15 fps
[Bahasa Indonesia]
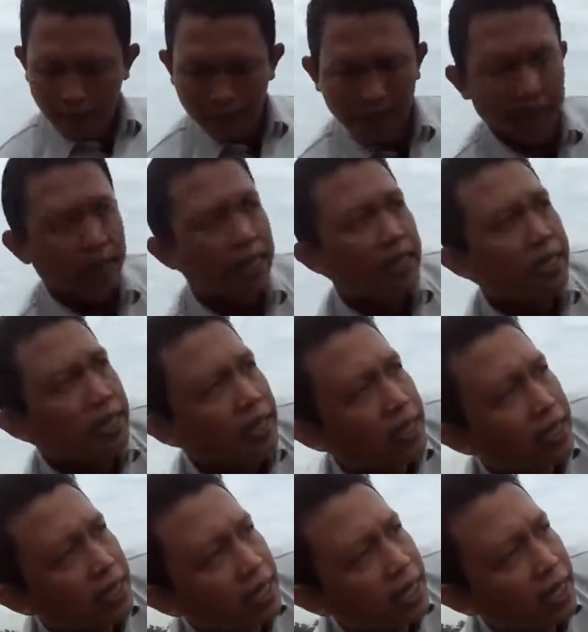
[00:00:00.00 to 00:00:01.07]
hari ini
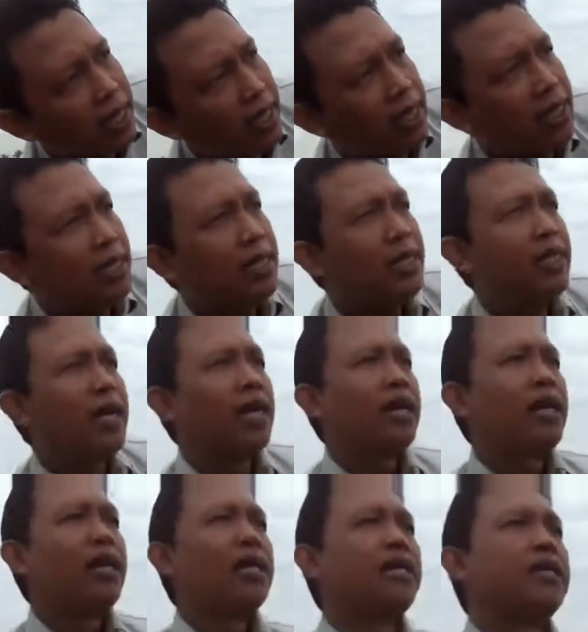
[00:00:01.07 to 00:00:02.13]
hari ini
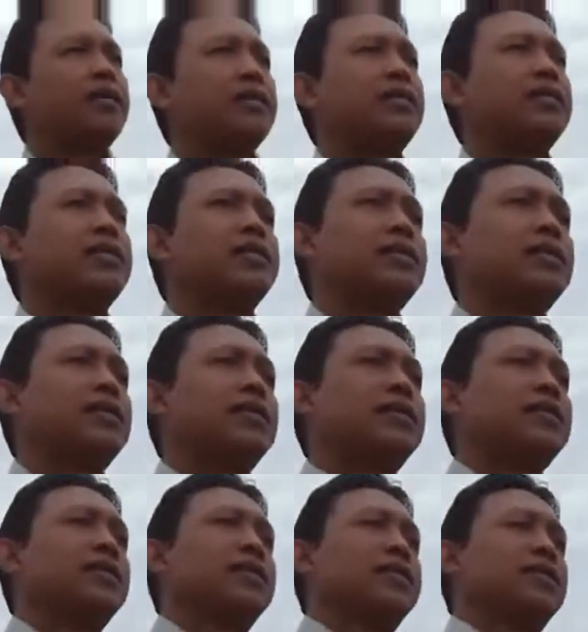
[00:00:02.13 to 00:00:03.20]
kita akan
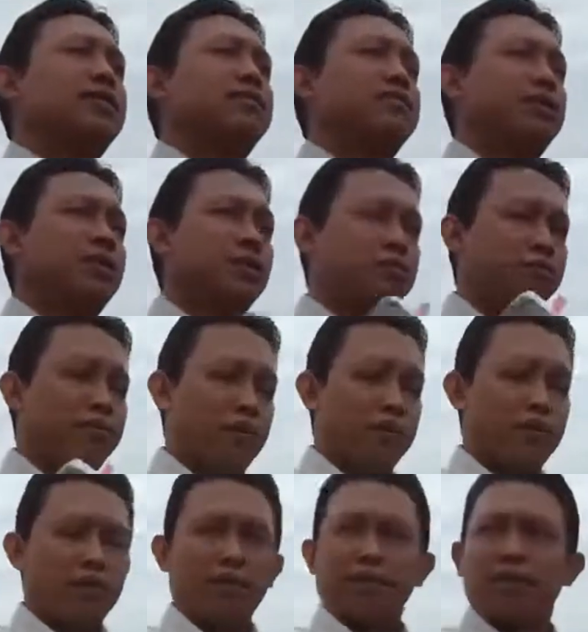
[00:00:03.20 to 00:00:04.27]

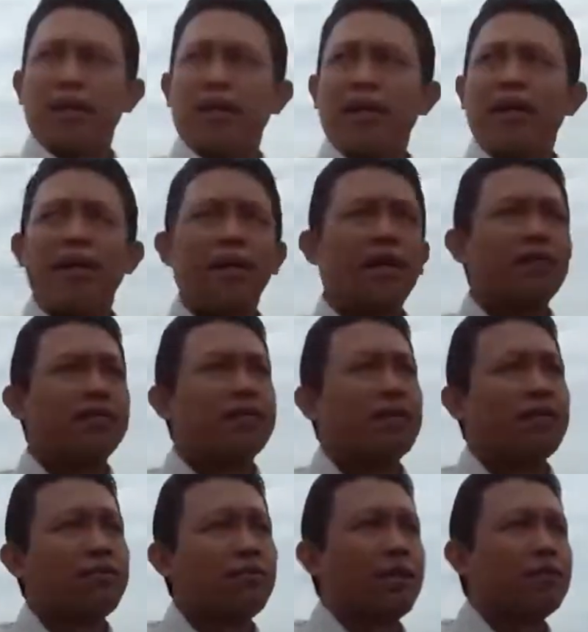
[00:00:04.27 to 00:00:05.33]
mencoba mengenalkan
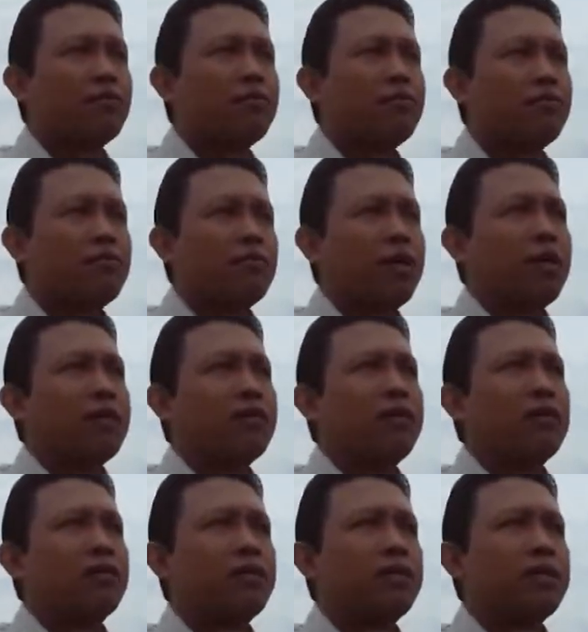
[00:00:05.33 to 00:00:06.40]
satu-satu
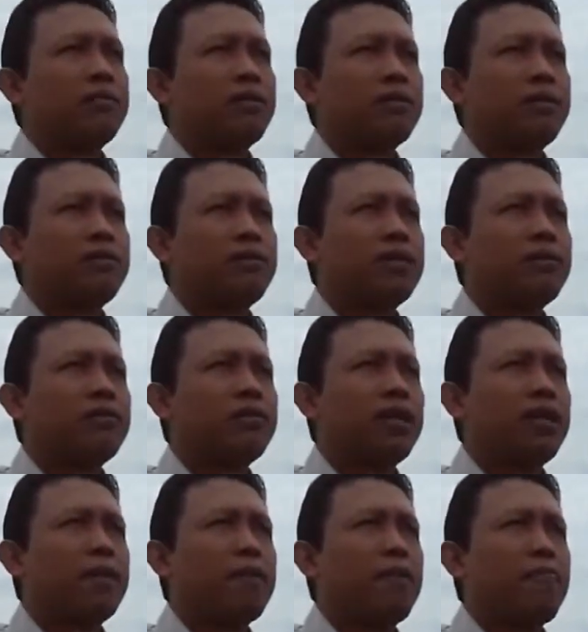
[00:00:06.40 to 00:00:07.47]
nanti konsep-konsep itu
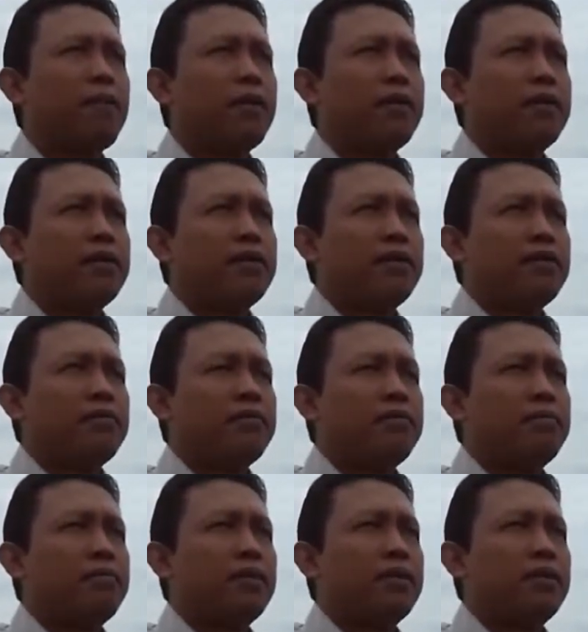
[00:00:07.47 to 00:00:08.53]
dan
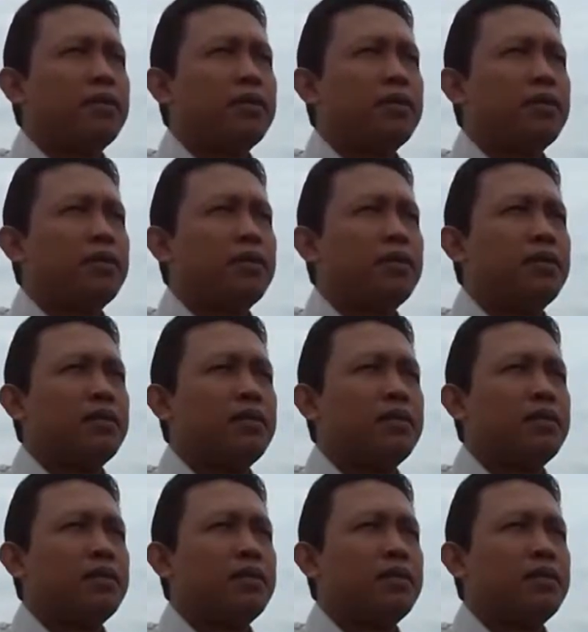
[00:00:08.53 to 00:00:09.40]
eh,